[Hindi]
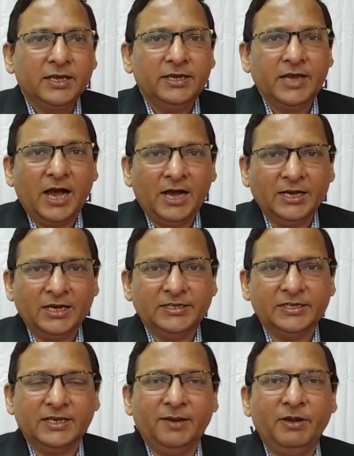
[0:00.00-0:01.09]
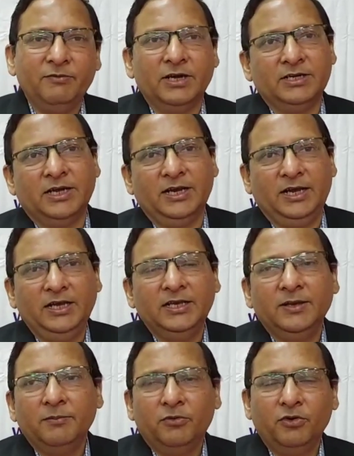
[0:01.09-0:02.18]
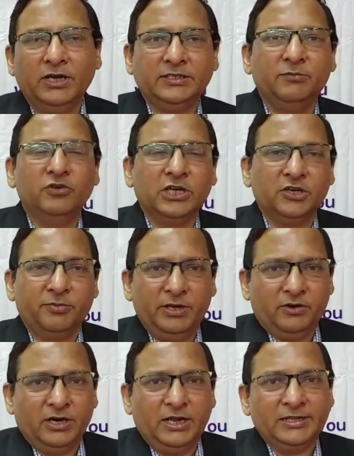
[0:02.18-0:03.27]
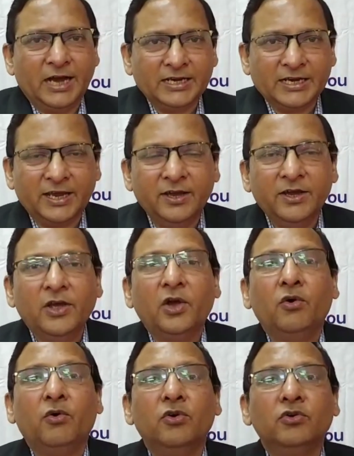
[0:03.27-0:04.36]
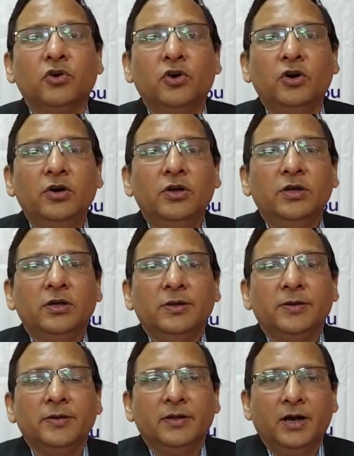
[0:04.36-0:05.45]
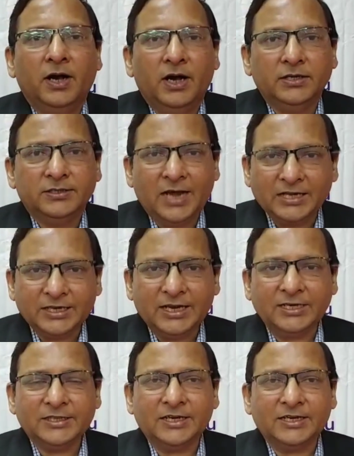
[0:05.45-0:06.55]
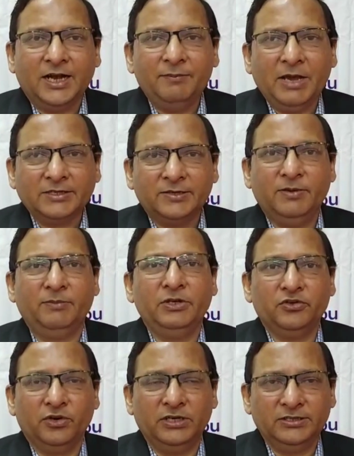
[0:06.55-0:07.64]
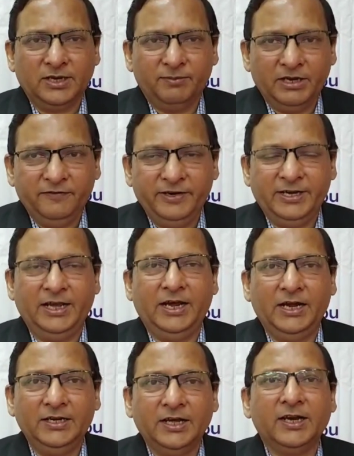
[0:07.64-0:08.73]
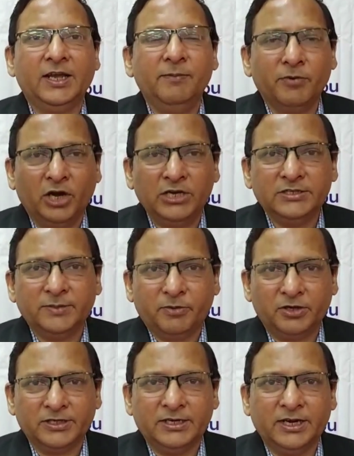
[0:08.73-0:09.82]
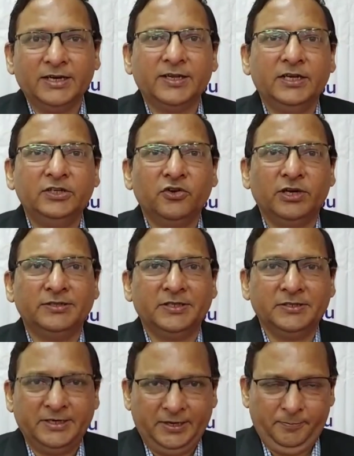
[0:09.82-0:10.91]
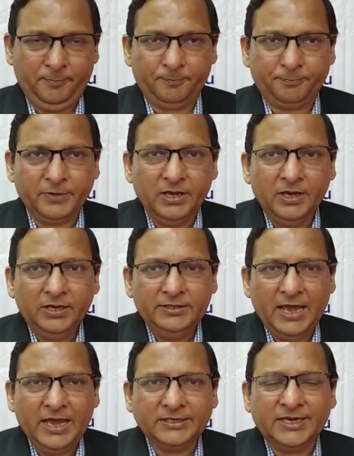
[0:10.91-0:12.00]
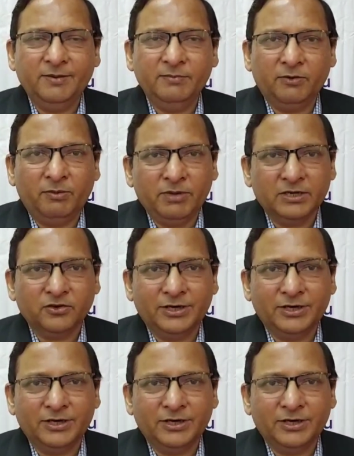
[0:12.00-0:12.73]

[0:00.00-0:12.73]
कि यहाँ के जितने भी वर्कर हैं पूरे जम्मू कश्मीर और लद्दाख के उनको सात लाख तक का मैक्सिमम इंश्योरेंस का बेनिफिट है अंडर एम्प्लॉयज़ डिपॉजिट लिंक्ड इंश्योरेंस स्कीम ये स्कीम नवंबर